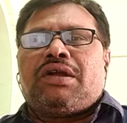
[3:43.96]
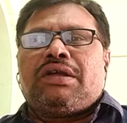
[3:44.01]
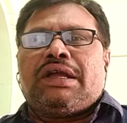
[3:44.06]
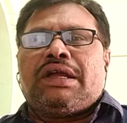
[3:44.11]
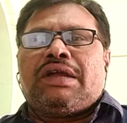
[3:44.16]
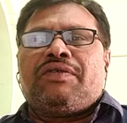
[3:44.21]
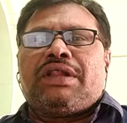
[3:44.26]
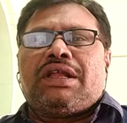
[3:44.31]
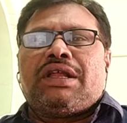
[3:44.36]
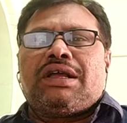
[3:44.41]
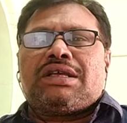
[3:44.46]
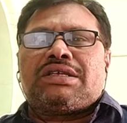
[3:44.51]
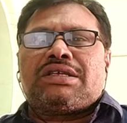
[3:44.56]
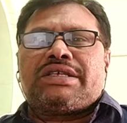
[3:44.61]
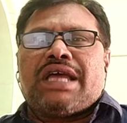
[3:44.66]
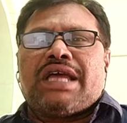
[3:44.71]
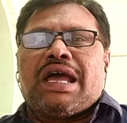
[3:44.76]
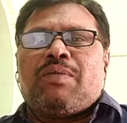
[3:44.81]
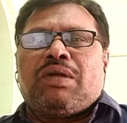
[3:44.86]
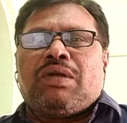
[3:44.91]
నాయుడు ఏ విధంగా
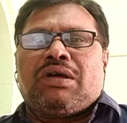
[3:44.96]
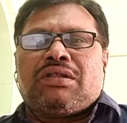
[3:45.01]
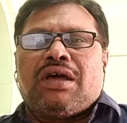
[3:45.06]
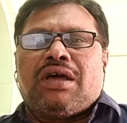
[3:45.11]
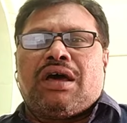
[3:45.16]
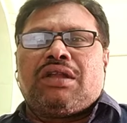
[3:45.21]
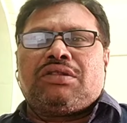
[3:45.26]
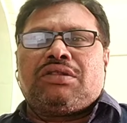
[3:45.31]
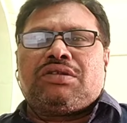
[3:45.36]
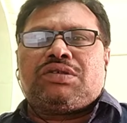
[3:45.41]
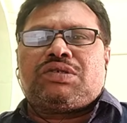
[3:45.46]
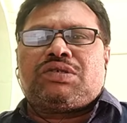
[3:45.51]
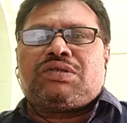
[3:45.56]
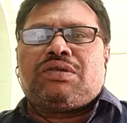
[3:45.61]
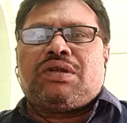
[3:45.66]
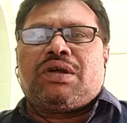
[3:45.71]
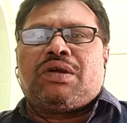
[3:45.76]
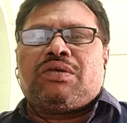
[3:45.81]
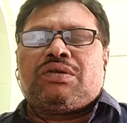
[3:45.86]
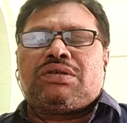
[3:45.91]
స్కామ్లకు దారి
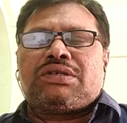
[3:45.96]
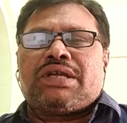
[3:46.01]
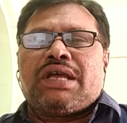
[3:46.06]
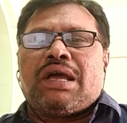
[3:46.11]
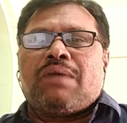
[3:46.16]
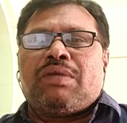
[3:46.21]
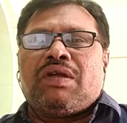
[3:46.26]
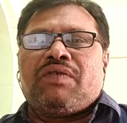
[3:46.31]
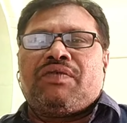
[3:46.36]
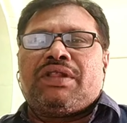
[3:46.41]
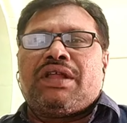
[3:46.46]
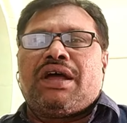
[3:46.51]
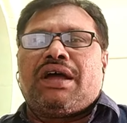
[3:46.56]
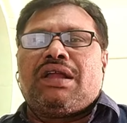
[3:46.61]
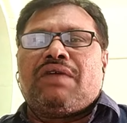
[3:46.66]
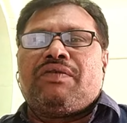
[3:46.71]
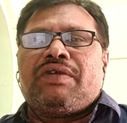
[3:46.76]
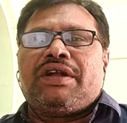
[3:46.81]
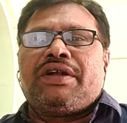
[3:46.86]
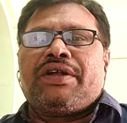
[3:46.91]
చేస్తున్నాడు స్కామ్ల
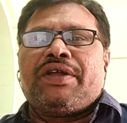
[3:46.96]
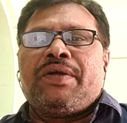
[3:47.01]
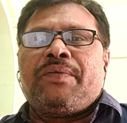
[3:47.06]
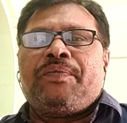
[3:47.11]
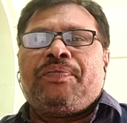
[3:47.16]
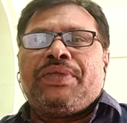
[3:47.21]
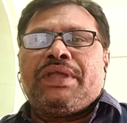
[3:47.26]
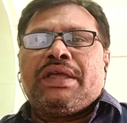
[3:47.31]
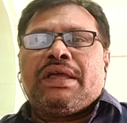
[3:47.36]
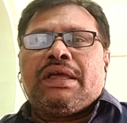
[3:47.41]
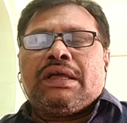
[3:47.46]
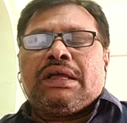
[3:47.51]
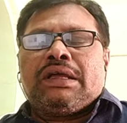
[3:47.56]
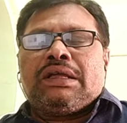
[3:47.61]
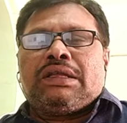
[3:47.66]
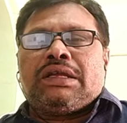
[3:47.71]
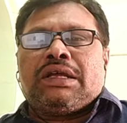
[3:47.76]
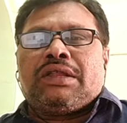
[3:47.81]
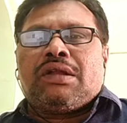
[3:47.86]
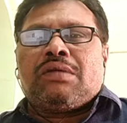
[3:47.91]
విధానం ఏంటి
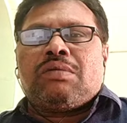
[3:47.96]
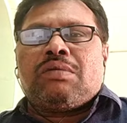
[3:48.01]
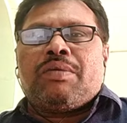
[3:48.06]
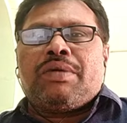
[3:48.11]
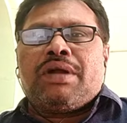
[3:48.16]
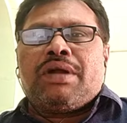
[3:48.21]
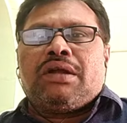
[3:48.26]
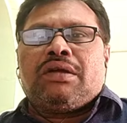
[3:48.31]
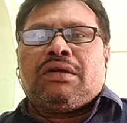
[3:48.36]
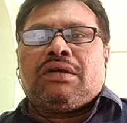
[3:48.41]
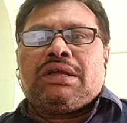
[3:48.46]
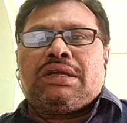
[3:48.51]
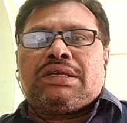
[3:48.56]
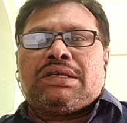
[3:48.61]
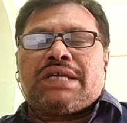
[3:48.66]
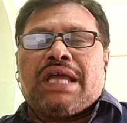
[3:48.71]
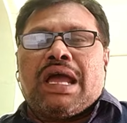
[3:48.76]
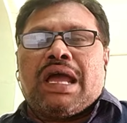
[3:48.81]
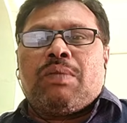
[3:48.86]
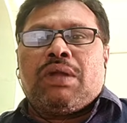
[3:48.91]
చంద్రబాబు నాయుడుకి ఈ
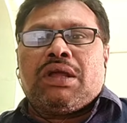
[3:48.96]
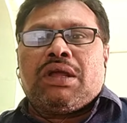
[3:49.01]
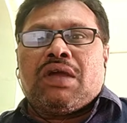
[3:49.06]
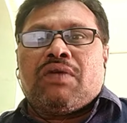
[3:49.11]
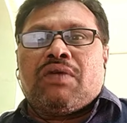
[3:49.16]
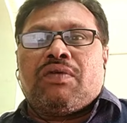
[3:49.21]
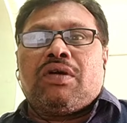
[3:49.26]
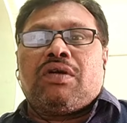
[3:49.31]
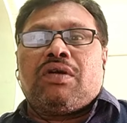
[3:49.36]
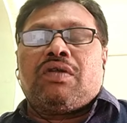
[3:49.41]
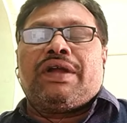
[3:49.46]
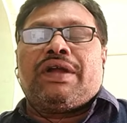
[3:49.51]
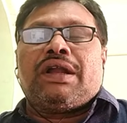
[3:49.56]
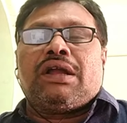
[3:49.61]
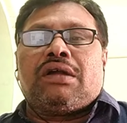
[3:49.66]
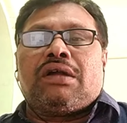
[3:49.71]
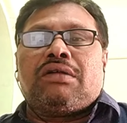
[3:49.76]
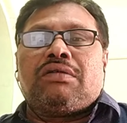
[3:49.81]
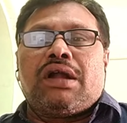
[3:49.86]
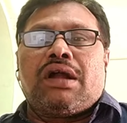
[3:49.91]
స్కామ్లకు ఎవరెవరు
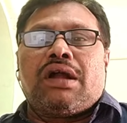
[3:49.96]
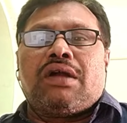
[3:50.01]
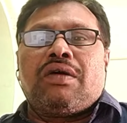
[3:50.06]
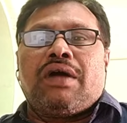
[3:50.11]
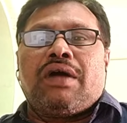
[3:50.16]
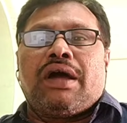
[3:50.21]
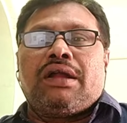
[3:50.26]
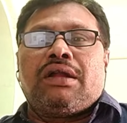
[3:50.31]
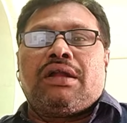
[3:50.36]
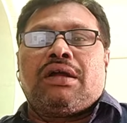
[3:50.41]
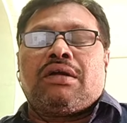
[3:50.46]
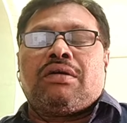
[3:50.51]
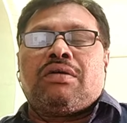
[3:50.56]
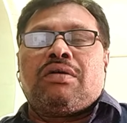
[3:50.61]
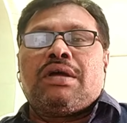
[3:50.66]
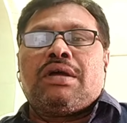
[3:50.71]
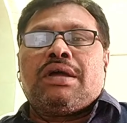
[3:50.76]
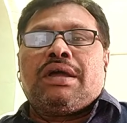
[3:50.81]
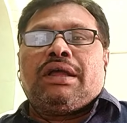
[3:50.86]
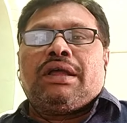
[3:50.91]
వెనకనున్నాడో ఆయన
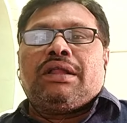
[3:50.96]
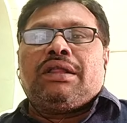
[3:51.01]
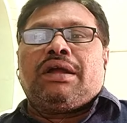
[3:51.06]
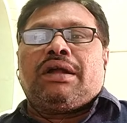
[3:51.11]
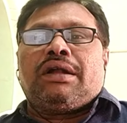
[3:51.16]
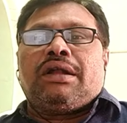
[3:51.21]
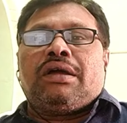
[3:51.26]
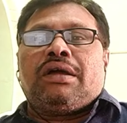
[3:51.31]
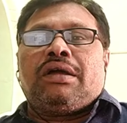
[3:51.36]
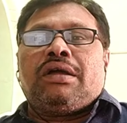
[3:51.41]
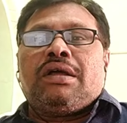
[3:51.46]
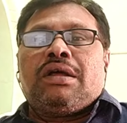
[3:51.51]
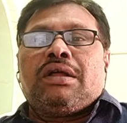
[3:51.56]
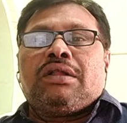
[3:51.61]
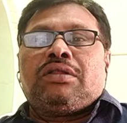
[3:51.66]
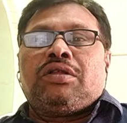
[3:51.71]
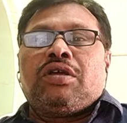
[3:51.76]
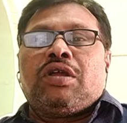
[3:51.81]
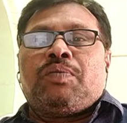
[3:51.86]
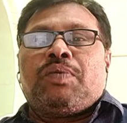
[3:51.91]
ఎందుకంటే
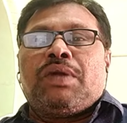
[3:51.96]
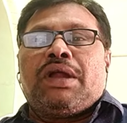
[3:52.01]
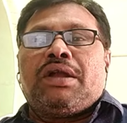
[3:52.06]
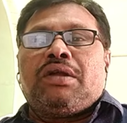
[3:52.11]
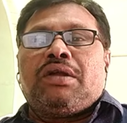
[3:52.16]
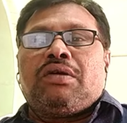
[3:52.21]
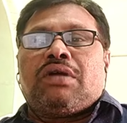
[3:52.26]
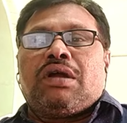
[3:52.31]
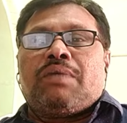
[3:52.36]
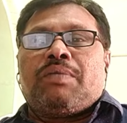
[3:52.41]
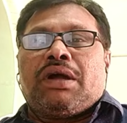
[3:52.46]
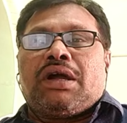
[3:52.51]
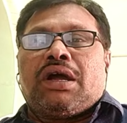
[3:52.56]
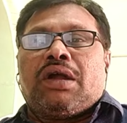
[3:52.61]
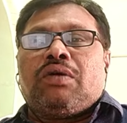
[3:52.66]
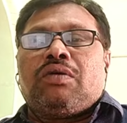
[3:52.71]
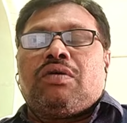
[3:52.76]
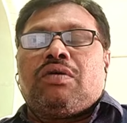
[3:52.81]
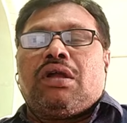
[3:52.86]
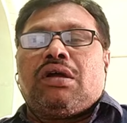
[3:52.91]
తీర్పులన్నీ కూడా మాకు
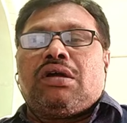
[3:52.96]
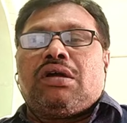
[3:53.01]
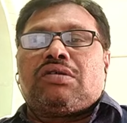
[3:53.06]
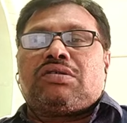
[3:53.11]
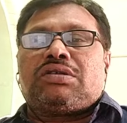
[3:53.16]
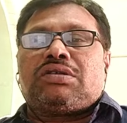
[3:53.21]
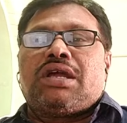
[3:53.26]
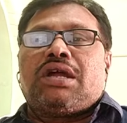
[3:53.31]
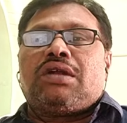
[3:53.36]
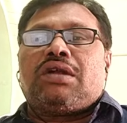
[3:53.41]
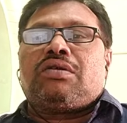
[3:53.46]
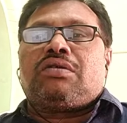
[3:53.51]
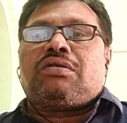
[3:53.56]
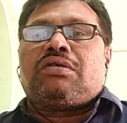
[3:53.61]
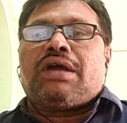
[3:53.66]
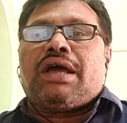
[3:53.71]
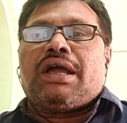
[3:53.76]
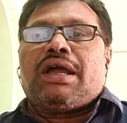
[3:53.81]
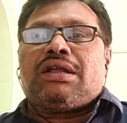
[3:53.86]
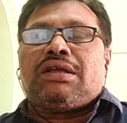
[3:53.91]
అనుకూలంగా వస్తాయంటూ
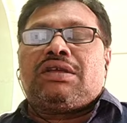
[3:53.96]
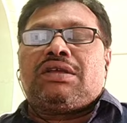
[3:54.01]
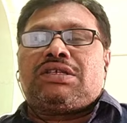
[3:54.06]
కూడా ఆయన